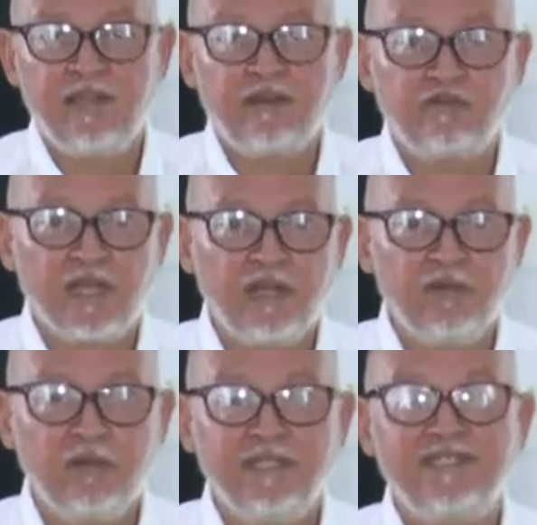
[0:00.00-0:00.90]
del
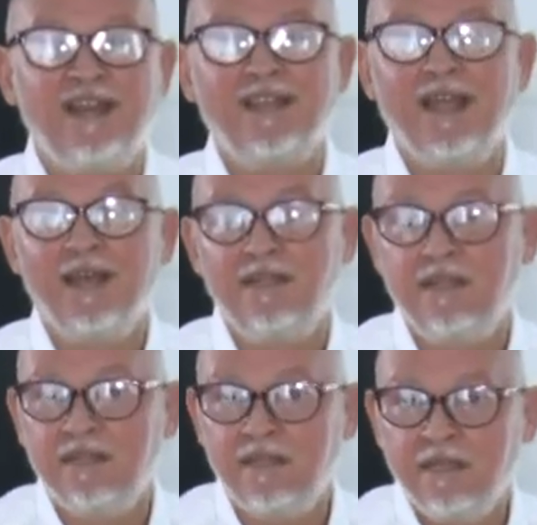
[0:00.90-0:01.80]
Rosario, es
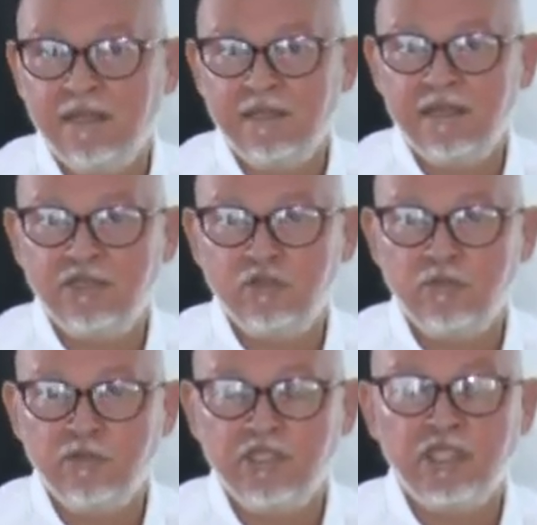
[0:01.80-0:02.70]
alcalde de su
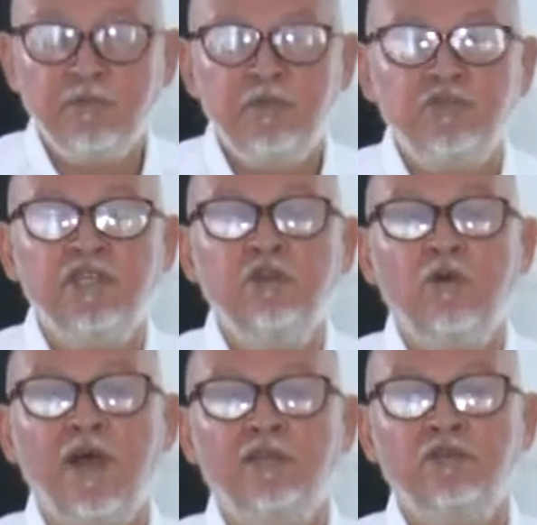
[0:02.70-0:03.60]
municipio,
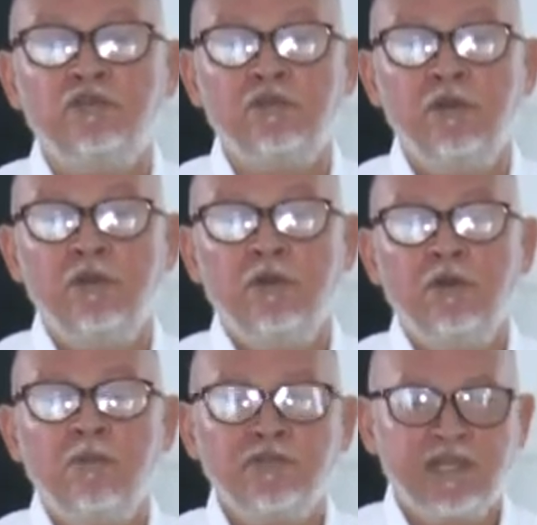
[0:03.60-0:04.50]
cinco años
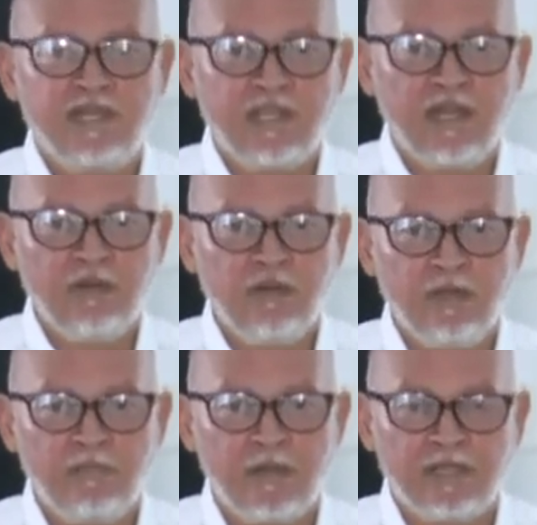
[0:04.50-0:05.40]
como secretario
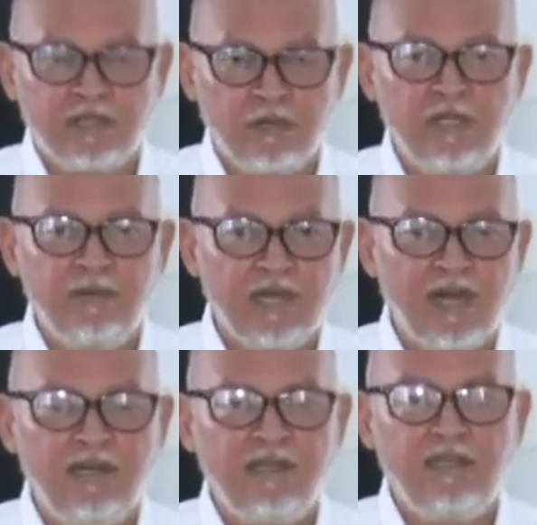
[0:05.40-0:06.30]
del Partido
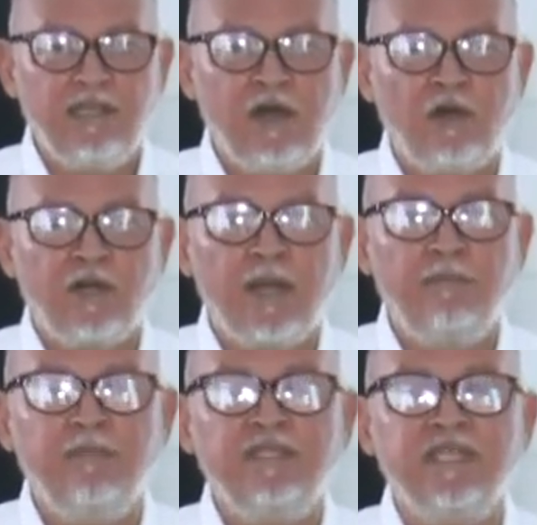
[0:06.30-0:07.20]
Liberal y ahora
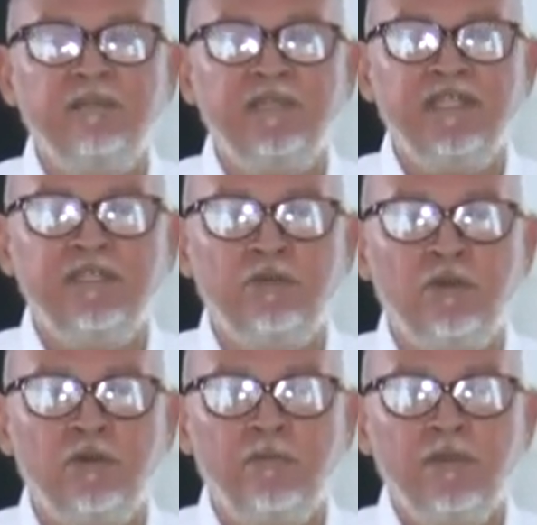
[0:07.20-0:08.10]

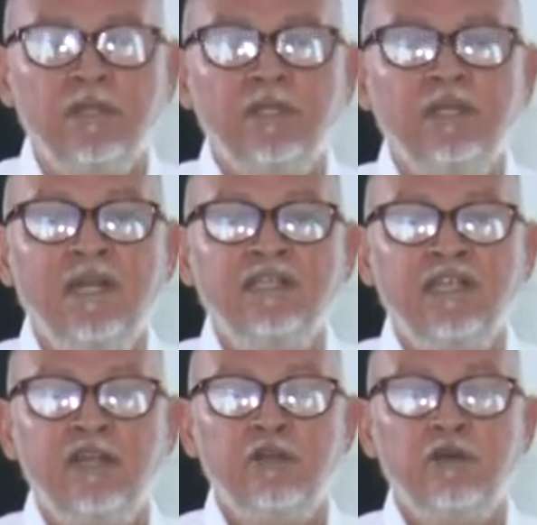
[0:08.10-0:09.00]
viceministro del
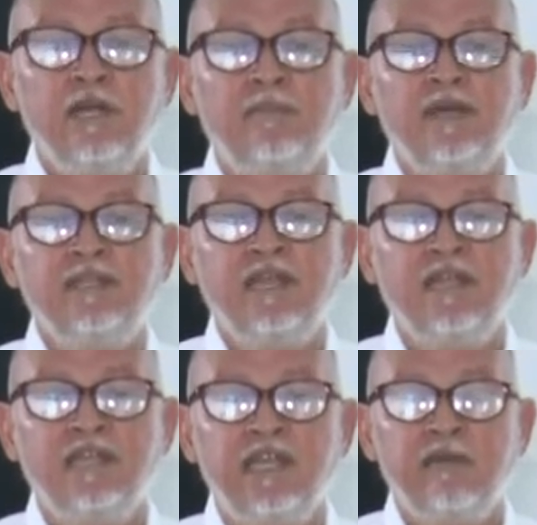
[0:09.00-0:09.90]
Interior en la parte
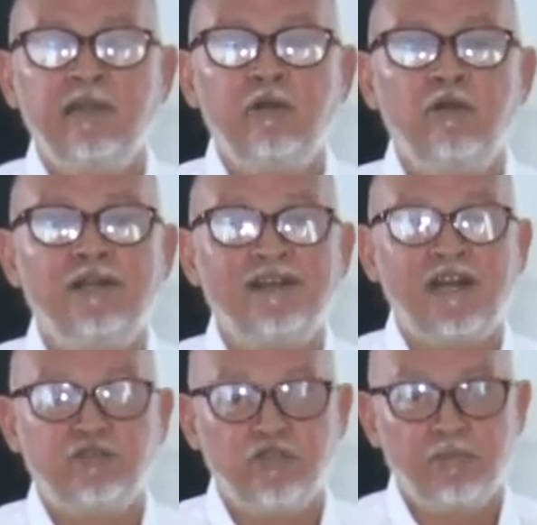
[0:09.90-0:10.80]
que tiene que ver con las
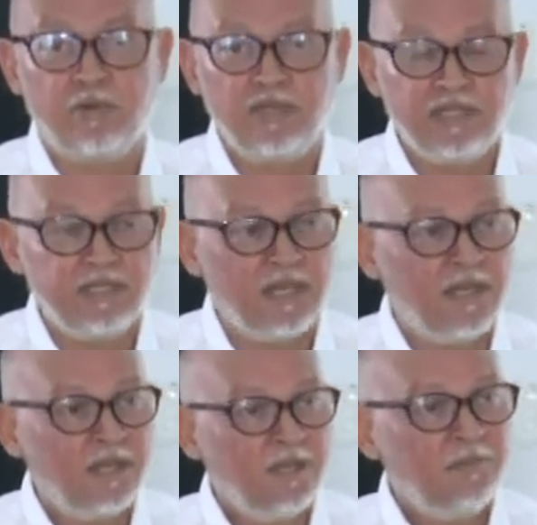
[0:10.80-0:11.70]
relaciones políticas.
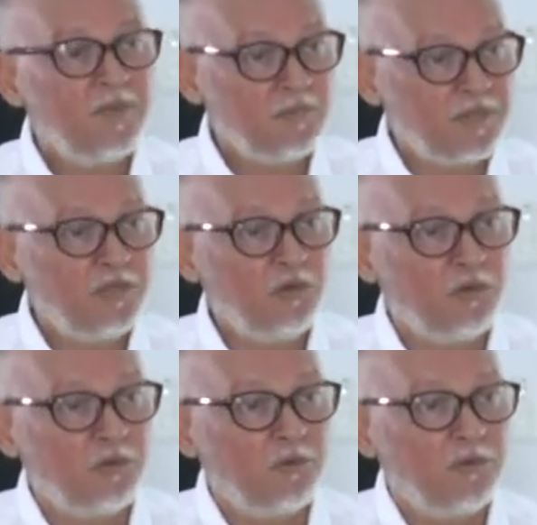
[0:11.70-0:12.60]

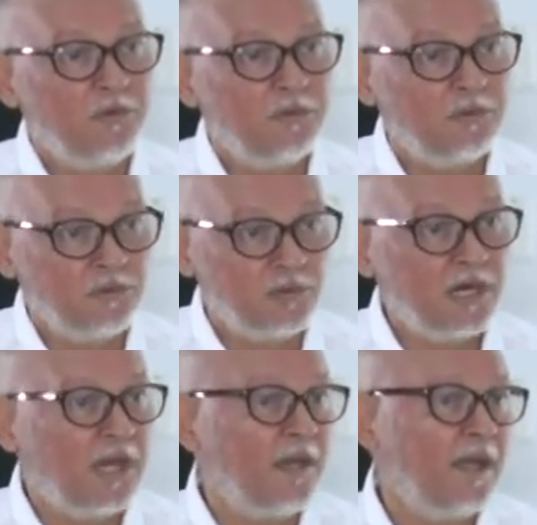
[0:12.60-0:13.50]
Bienvenido,
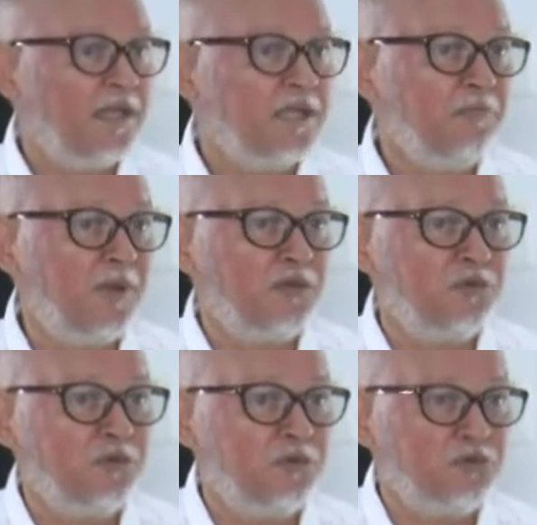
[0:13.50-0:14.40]
doctora, a este
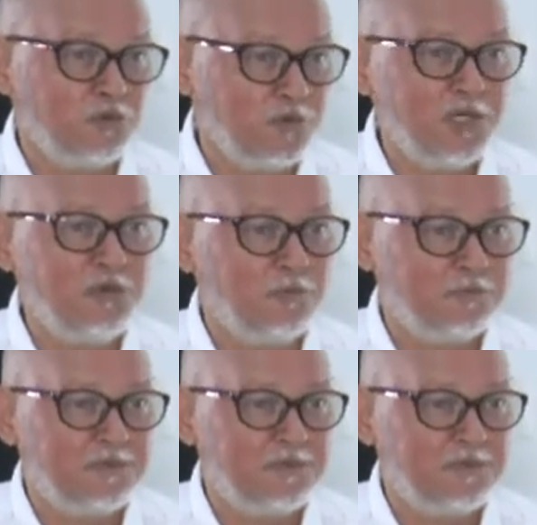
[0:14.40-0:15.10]
espacio sucreño